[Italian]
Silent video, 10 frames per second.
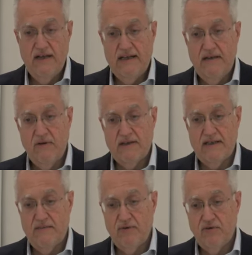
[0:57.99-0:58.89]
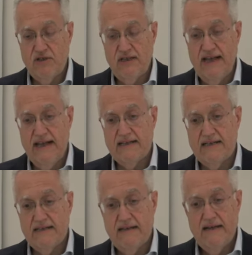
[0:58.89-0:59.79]
in questa tipologia di
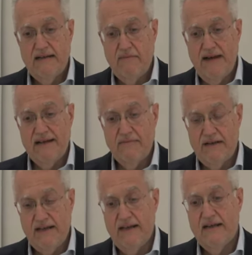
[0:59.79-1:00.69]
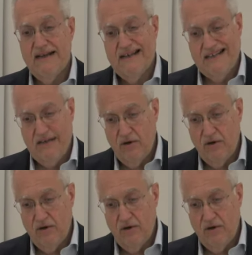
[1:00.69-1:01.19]
asset, ma anche perché si